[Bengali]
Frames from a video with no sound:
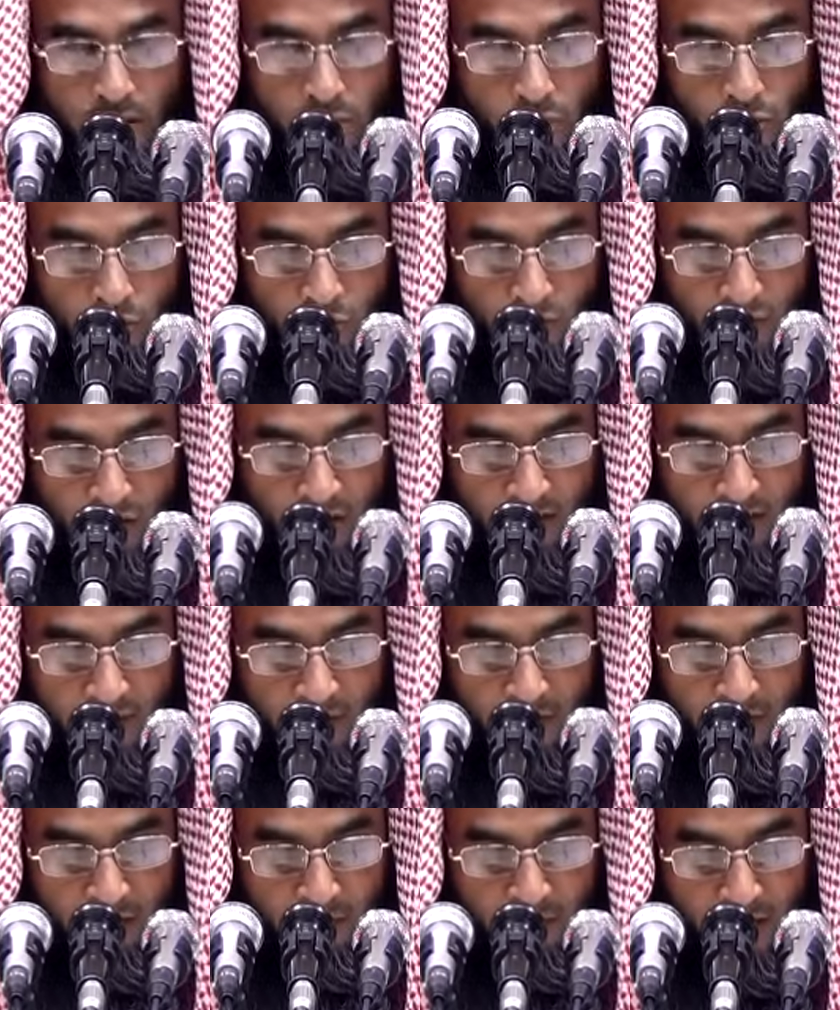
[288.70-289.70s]
কিছু
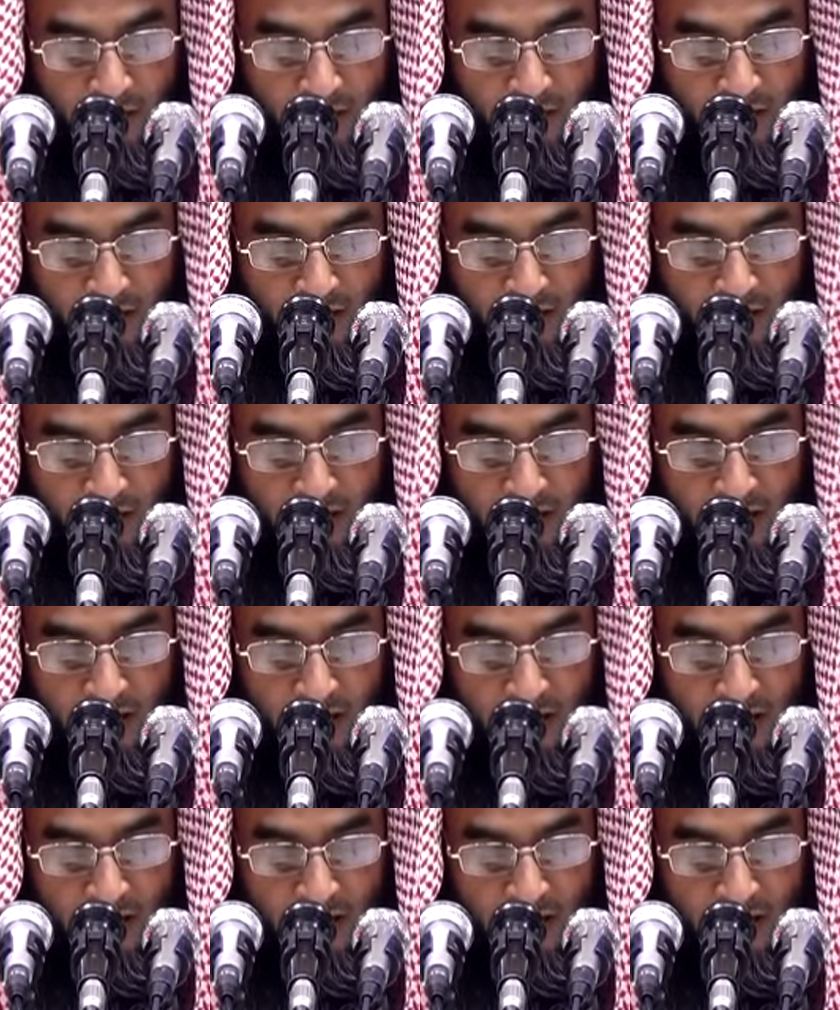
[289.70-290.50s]
নাফারমানদেরকে